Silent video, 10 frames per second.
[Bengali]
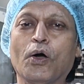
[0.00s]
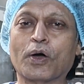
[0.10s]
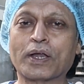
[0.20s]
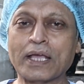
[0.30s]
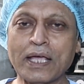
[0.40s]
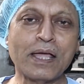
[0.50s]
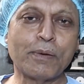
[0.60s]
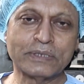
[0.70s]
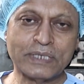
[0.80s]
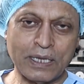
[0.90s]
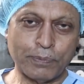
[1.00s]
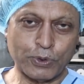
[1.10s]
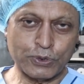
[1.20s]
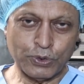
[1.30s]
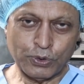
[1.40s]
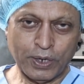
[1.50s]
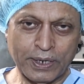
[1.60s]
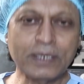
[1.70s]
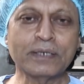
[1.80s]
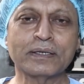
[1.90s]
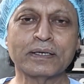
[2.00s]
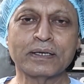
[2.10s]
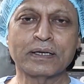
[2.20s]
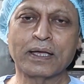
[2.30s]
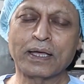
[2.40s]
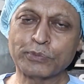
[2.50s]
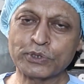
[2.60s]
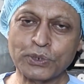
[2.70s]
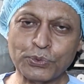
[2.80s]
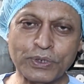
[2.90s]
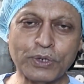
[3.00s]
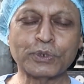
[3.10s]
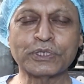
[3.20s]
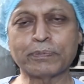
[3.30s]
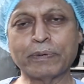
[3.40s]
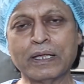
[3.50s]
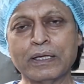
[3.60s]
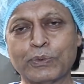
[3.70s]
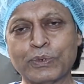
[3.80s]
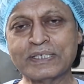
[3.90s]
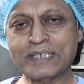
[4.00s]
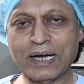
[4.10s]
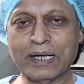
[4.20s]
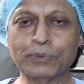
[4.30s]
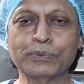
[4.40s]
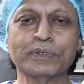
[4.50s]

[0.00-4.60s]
অনেকেই আমাদেরকে প্রশ্ন করে এর মধ্যে রুগীও হতে পারে রুগী ছাড়াও